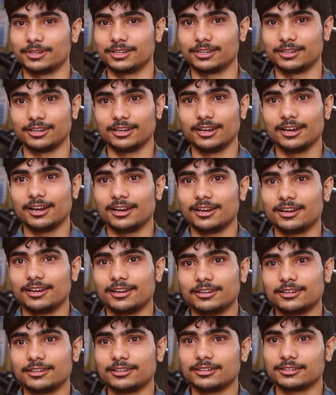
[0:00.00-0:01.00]
अभी अभी
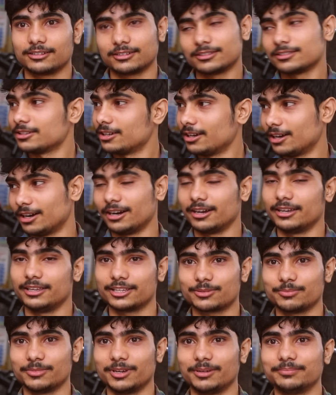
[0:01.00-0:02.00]
थोड़ा चेंज हो गया हाँ,
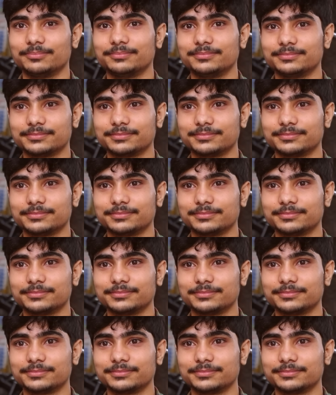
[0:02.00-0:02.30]
यस हाँ।